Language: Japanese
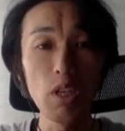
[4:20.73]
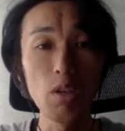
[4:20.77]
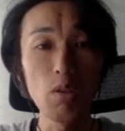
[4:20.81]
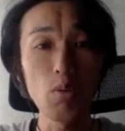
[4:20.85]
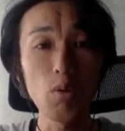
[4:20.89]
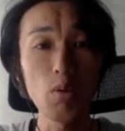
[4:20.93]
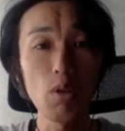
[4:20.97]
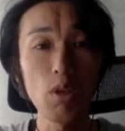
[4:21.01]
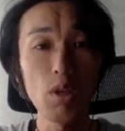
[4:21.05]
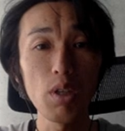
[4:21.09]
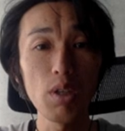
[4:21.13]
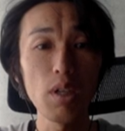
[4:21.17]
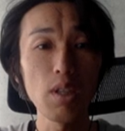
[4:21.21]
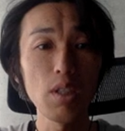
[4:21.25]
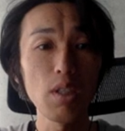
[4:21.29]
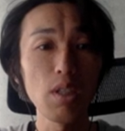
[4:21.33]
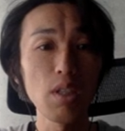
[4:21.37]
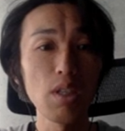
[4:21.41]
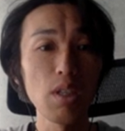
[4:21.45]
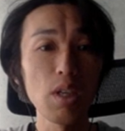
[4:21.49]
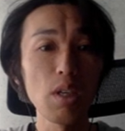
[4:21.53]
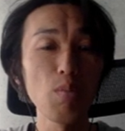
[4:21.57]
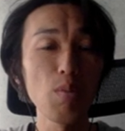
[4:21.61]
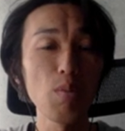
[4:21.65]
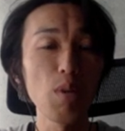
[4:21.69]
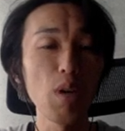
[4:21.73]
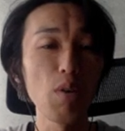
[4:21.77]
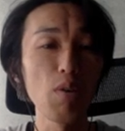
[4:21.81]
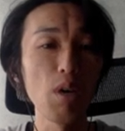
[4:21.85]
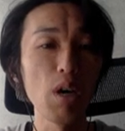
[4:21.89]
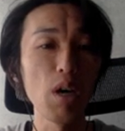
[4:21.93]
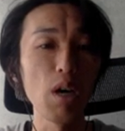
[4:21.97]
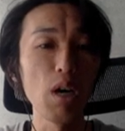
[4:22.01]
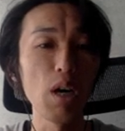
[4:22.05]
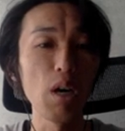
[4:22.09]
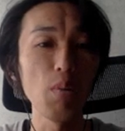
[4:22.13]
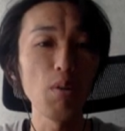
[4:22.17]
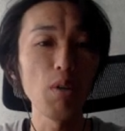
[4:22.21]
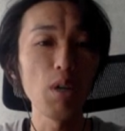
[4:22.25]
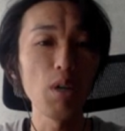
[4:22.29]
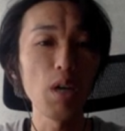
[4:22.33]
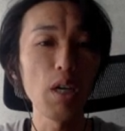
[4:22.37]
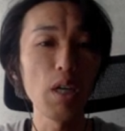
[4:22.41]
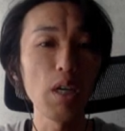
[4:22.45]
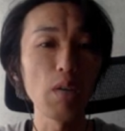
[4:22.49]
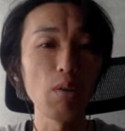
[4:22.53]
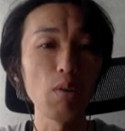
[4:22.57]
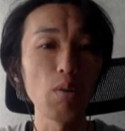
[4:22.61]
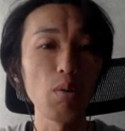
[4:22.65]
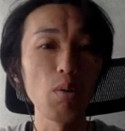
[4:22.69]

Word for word: これに対しザルマーはアブライラと